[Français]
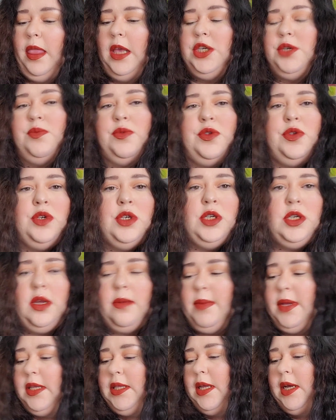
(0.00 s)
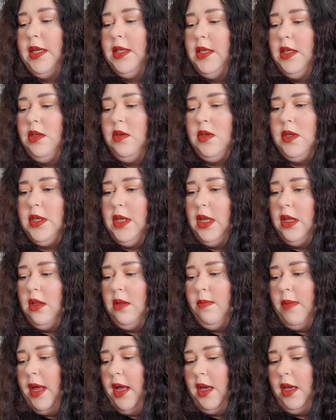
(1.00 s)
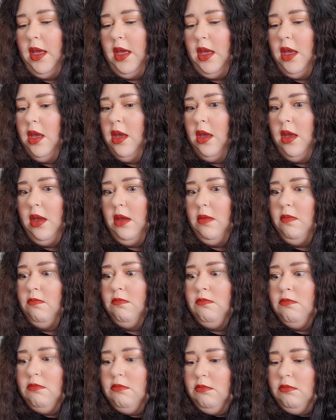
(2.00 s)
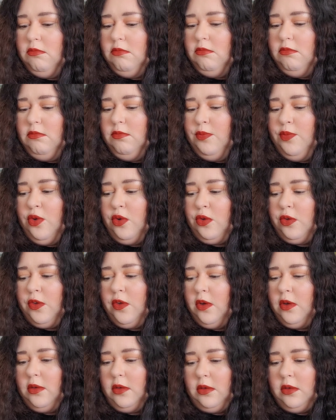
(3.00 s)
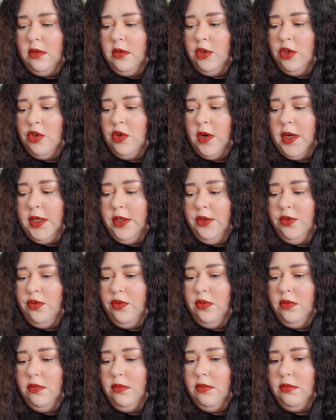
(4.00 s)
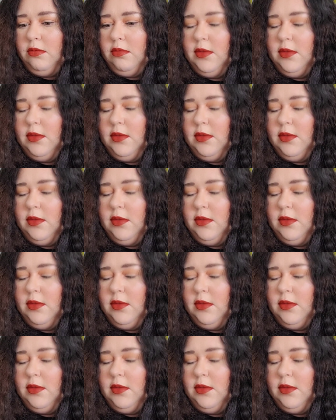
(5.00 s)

Je me suis jamais attardée sur cette marque et pourtant, j'aurais dû.